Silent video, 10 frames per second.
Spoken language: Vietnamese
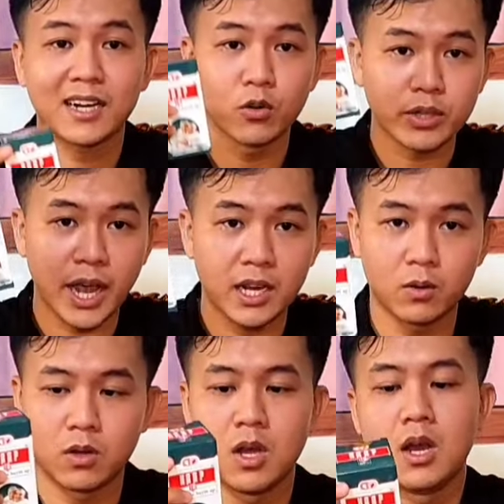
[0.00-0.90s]
rất là
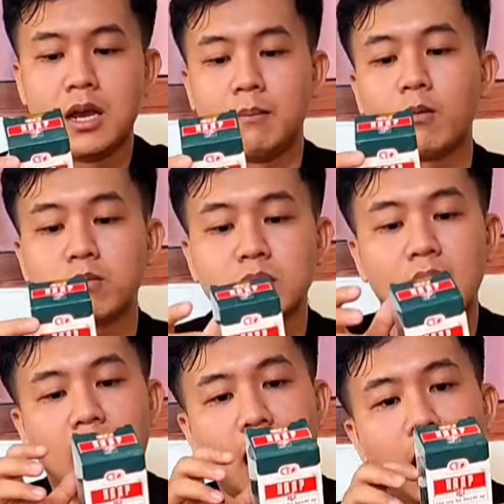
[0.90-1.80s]
ok luôn một
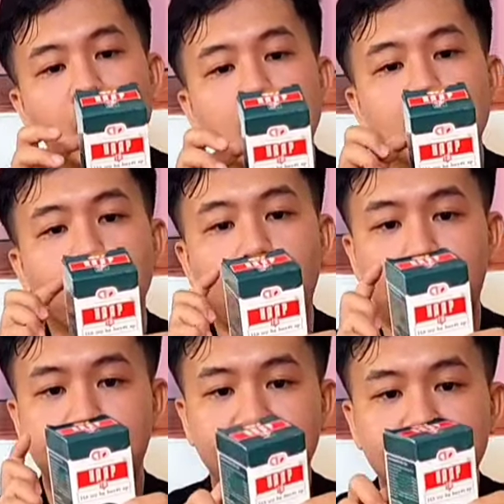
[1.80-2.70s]
uh,
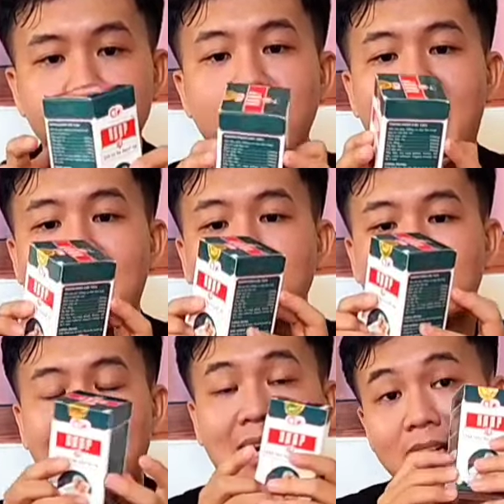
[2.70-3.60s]
một hộp gì đó nếu mà
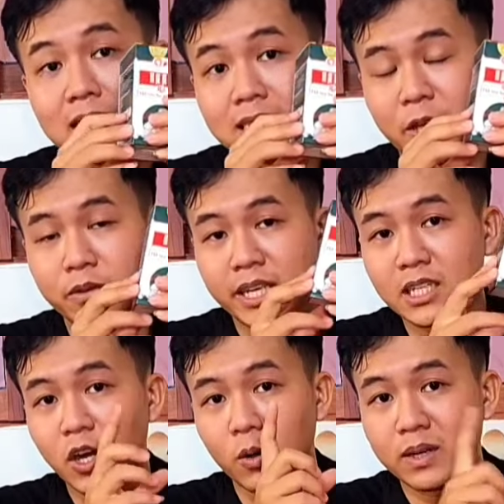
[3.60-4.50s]
ai mà cần đó thì
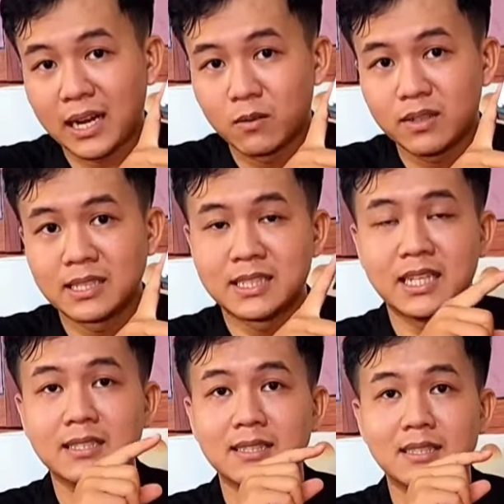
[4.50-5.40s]
quý vị cứ gọi của Thành của
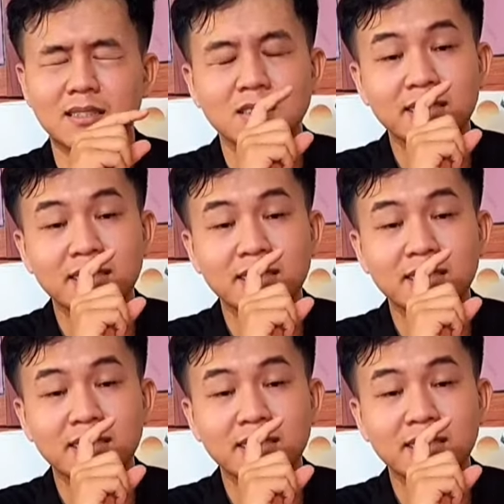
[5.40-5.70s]
Thành sẽ